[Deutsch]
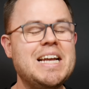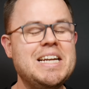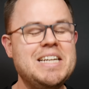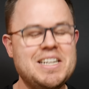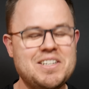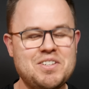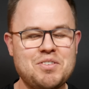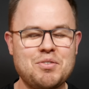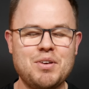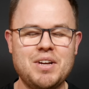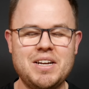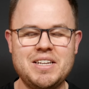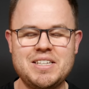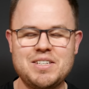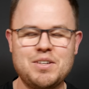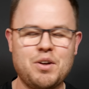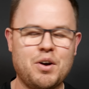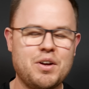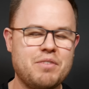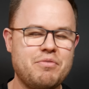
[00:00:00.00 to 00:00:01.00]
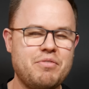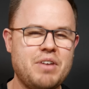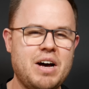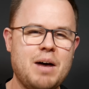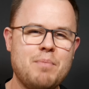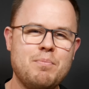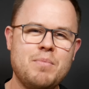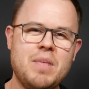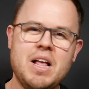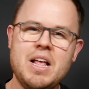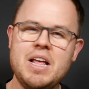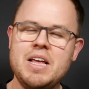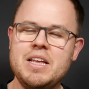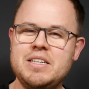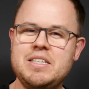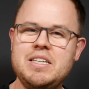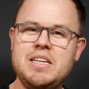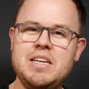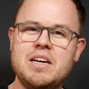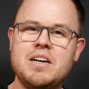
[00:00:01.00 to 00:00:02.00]
natürlich neue Farben,
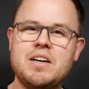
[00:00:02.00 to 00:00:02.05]
die